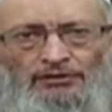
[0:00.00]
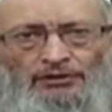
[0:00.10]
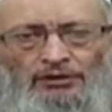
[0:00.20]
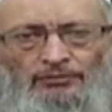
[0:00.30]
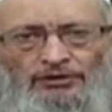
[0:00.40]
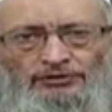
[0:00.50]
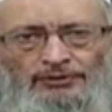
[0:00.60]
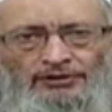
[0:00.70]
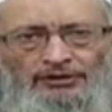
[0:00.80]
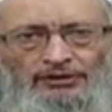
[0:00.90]
कि नमाज
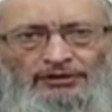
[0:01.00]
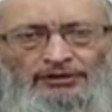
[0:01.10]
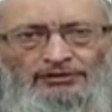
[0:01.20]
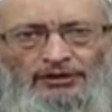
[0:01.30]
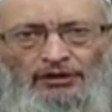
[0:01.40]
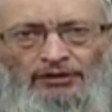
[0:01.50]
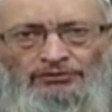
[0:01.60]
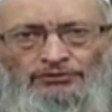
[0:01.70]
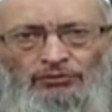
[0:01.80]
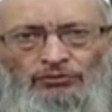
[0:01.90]
पढ़ने के लिए
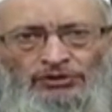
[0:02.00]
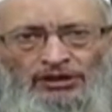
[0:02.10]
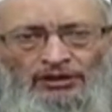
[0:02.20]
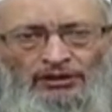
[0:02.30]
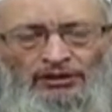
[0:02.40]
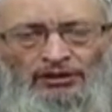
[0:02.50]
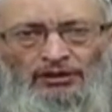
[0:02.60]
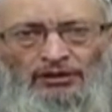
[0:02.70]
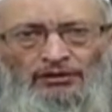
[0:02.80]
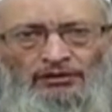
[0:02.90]
तहारत ज़रूरी है
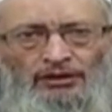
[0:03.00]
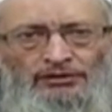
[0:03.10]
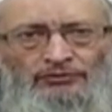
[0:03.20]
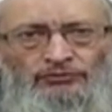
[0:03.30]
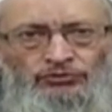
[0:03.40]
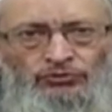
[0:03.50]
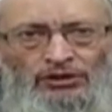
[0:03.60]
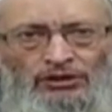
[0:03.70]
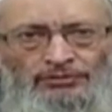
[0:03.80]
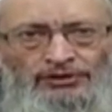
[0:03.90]
लिहाजा वज़ू
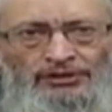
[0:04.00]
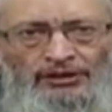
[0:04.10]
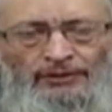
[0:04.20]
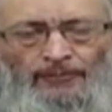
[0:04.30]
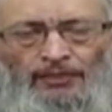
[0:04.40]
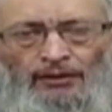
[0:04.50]
करना पड़ता है